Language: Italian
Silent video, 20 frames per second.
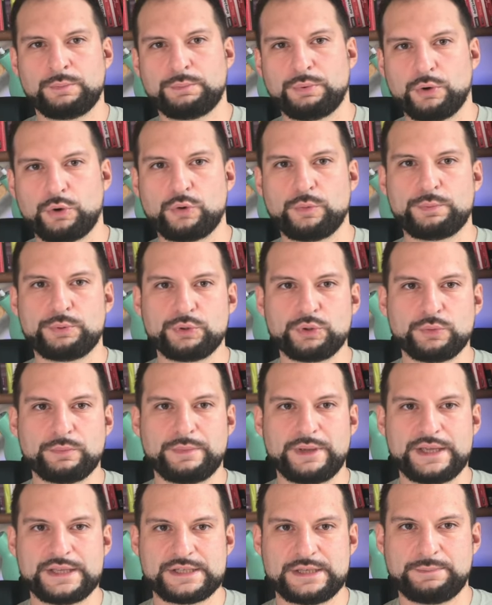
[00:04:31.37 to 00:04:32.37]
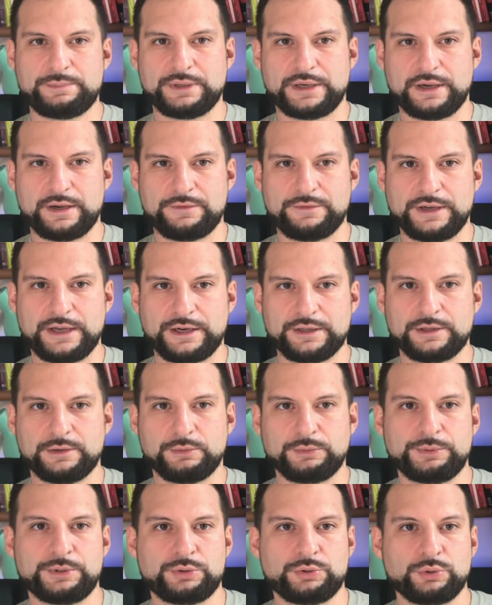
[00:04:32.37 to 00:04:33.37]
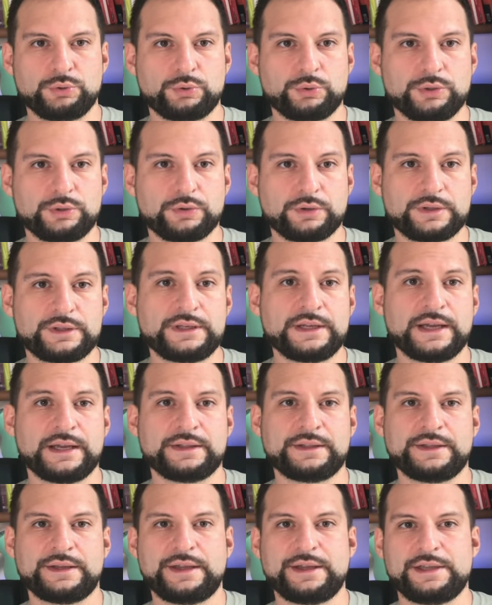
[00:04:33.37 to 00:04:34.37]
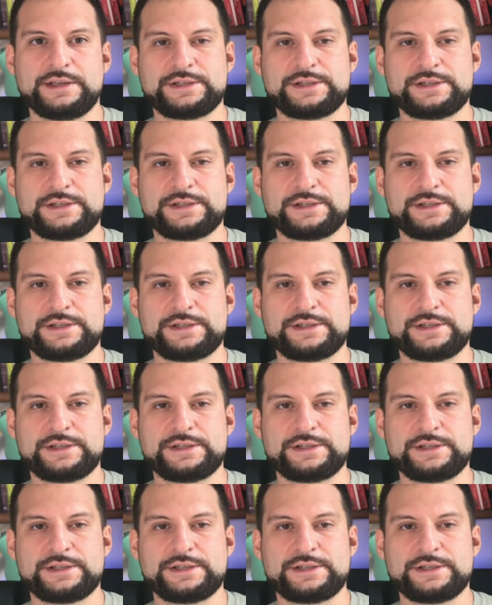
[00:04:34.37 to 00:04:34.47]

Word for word: poco più di un mese per arrivare dal momento in cui l'ho ordinata e